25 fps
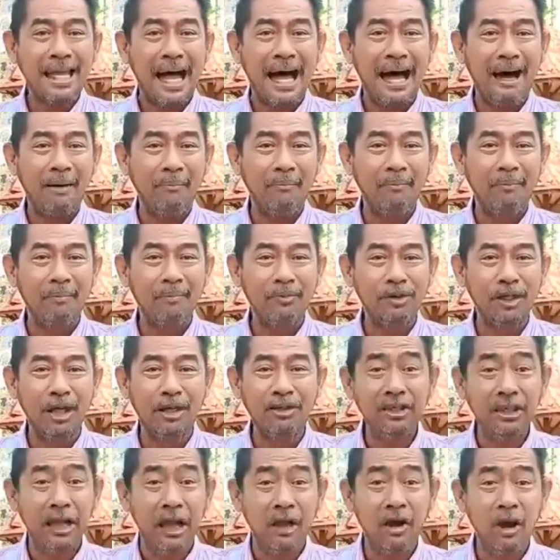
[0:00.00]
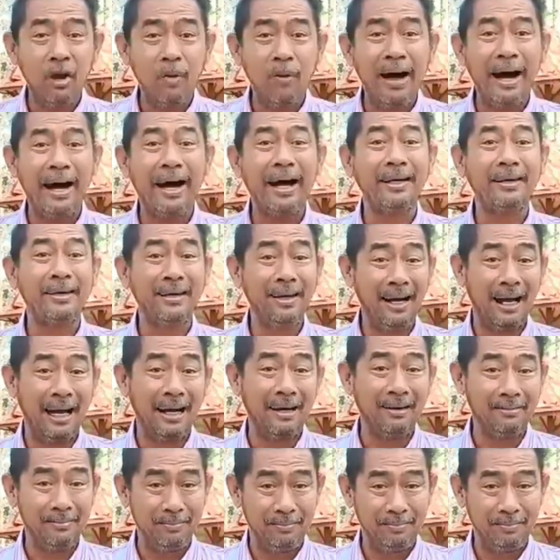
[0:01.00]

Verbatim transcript: ตาม ซื้อเสียงค่อยว่ากันทีหลัง